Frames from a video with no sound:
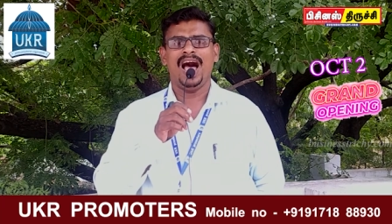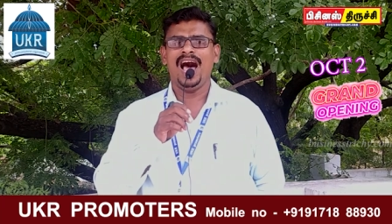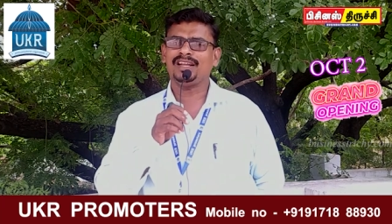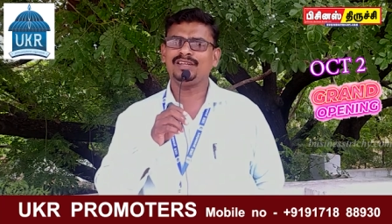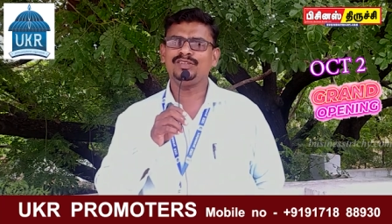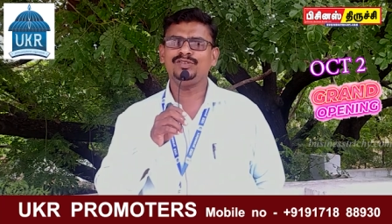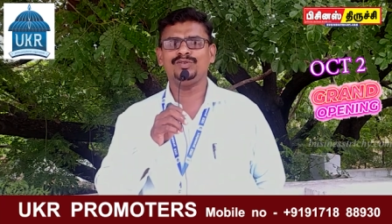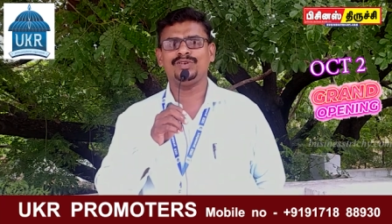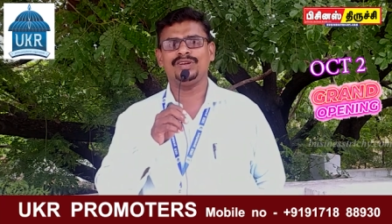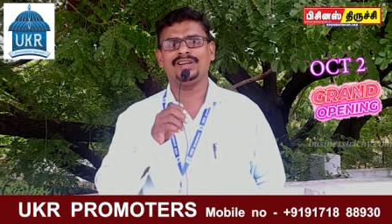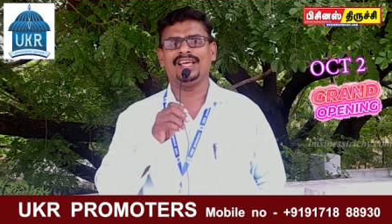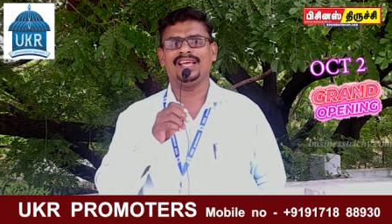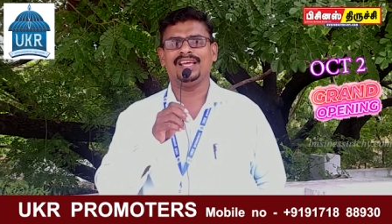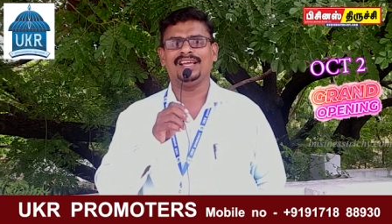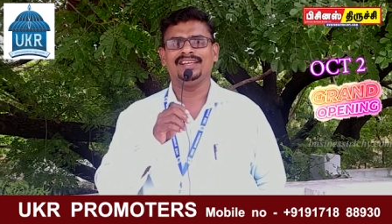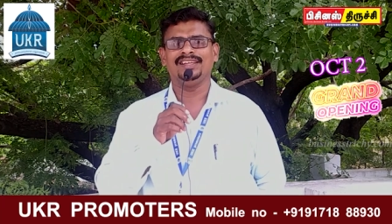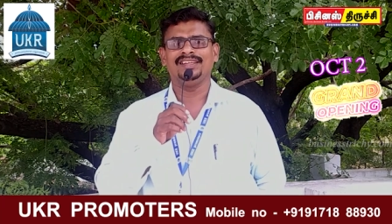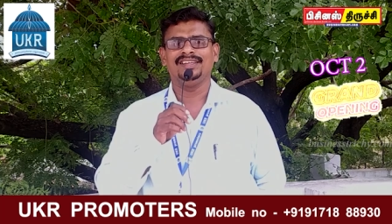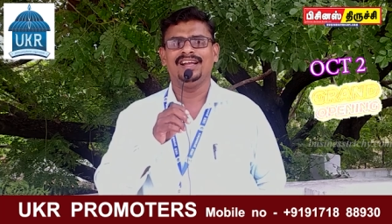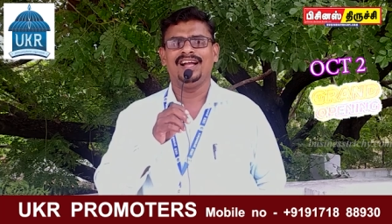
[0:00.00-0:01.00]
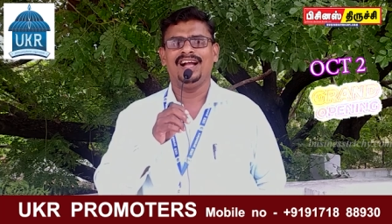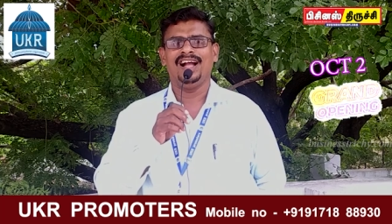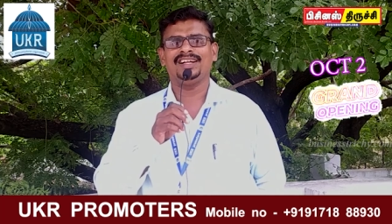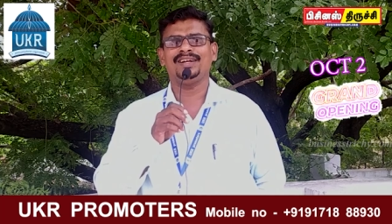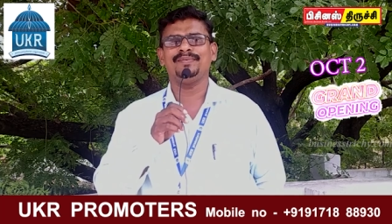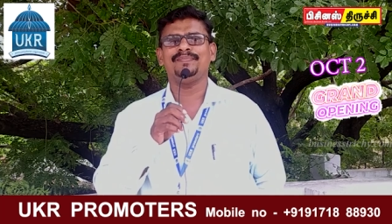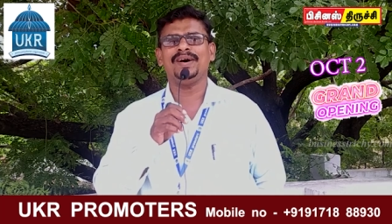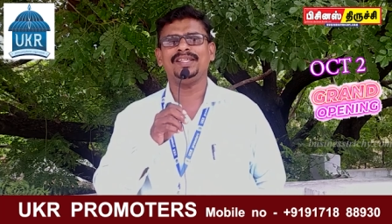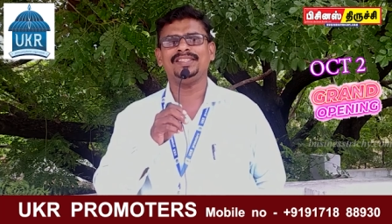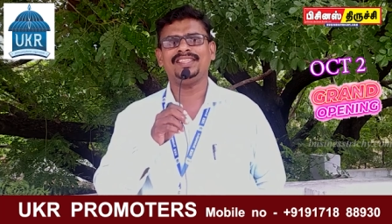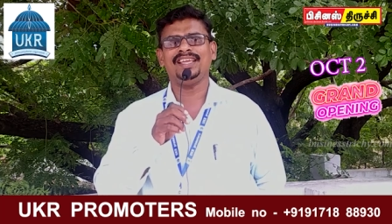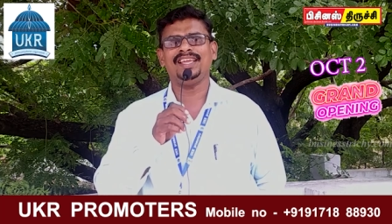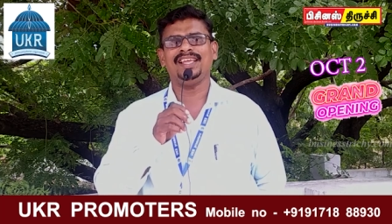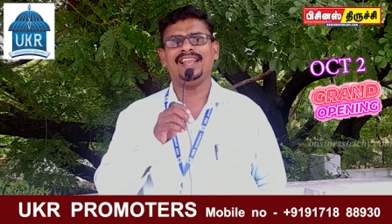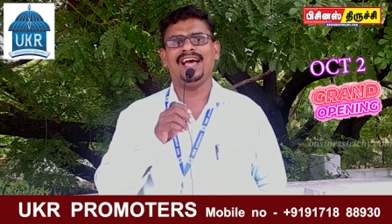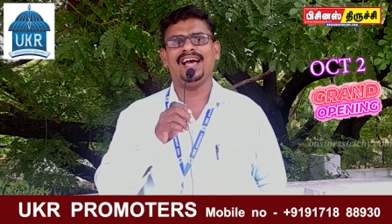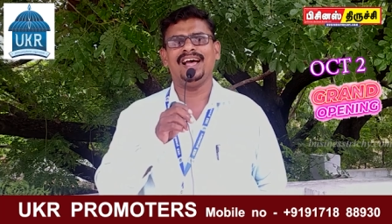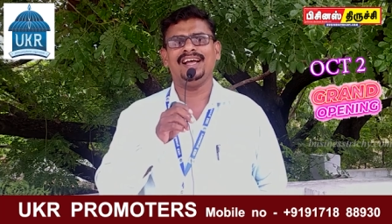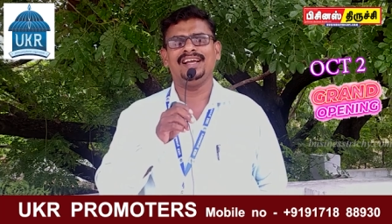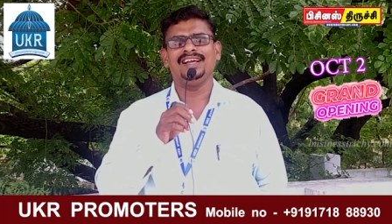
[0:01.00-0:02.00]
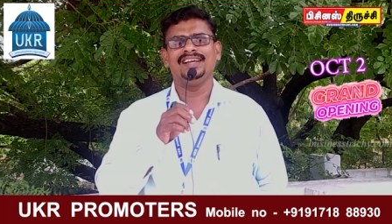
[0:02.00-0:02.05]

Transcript: அறுநூறுங்க அங்க பாத்தீங்கன்னா